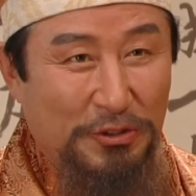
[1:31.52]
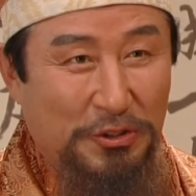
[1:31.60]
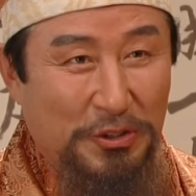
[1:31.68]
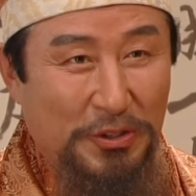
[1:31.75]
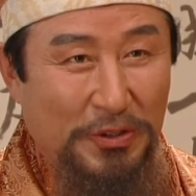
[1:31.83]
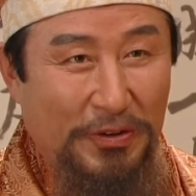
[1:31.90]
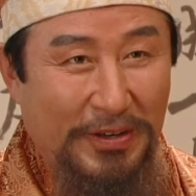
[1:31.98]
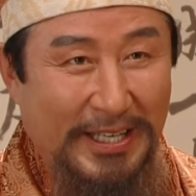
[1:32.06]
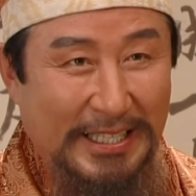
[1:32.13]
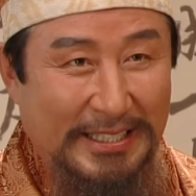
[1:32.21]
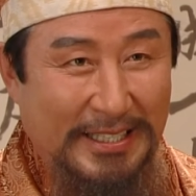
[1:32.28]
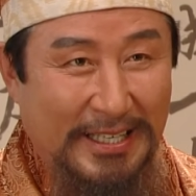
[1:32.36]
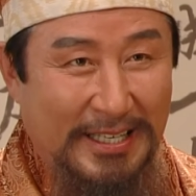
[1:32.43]
선주
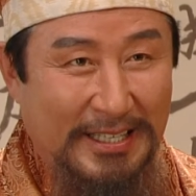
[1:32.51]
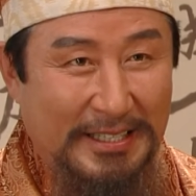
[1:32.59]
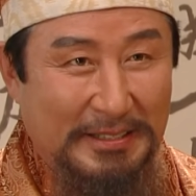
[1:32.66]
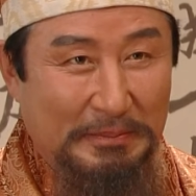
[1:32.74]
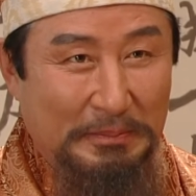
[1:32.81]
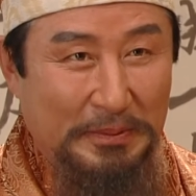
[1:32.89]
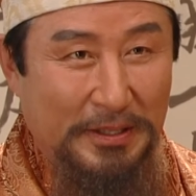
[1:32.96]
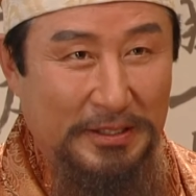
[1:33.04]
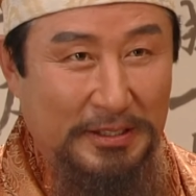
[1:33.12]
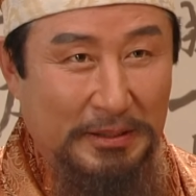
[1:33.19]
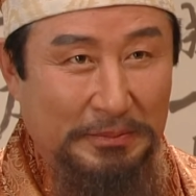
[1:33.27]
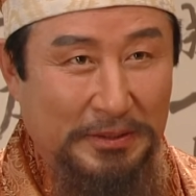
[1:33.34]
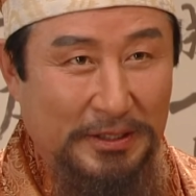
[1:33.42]
용하다.
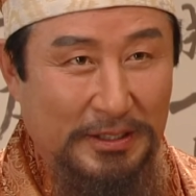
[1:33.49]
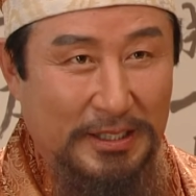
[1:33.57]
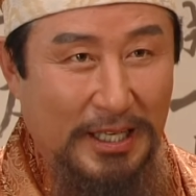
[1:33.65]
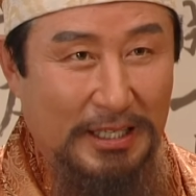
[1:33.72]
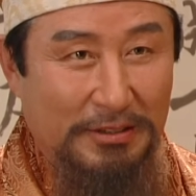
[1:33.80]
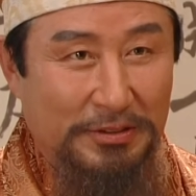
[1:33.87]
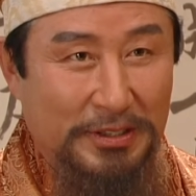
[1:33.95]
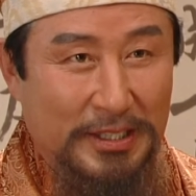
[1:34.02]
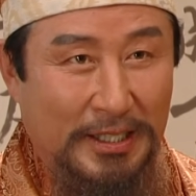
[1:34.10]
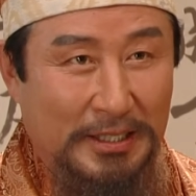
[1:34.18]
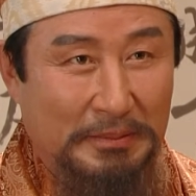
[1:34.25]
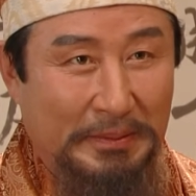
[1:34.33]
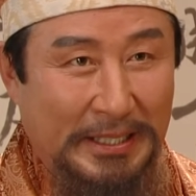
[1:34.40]
벌써부터
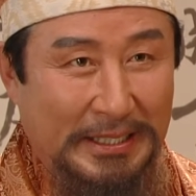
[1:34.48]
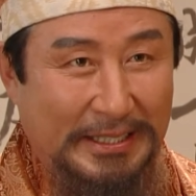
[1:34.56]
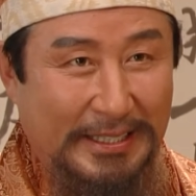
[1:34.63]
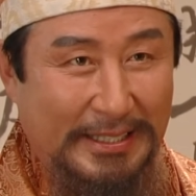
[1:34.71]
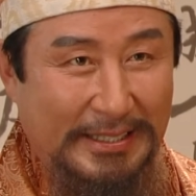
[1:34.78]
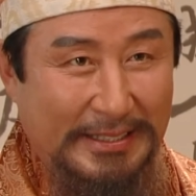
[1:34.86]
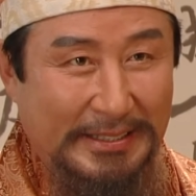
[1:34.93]
장군이라니 말이다.